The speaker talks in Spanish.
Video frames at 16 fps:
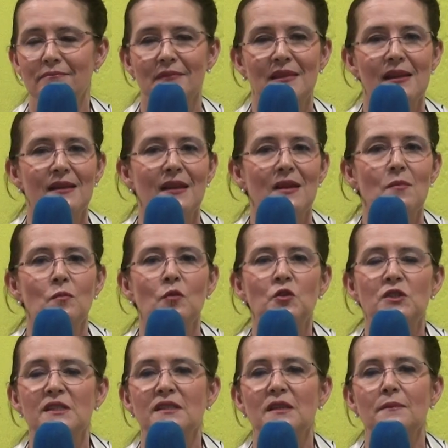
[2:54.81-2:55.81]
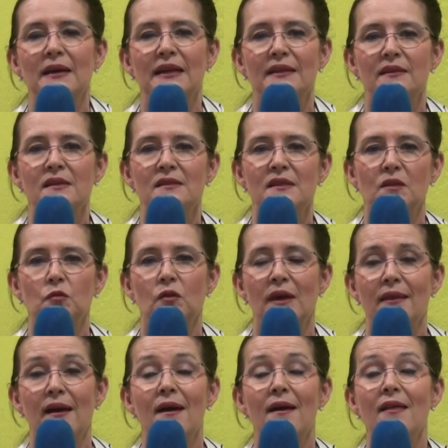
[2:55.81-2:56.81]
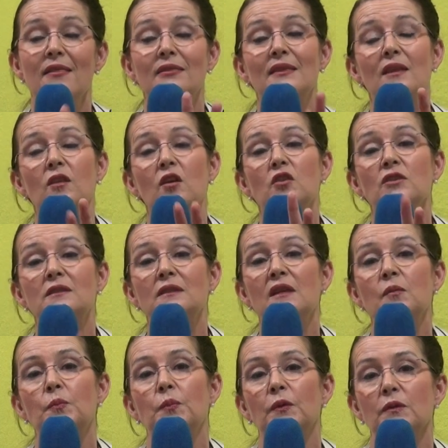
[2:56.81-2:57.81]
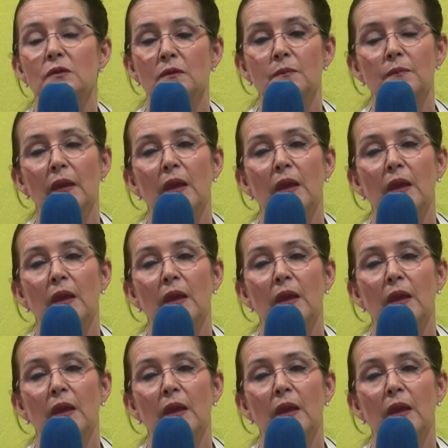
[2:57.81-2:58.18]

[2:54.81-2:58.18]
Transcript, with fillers: tienen muchísima grasa insaturada, de dos tipos,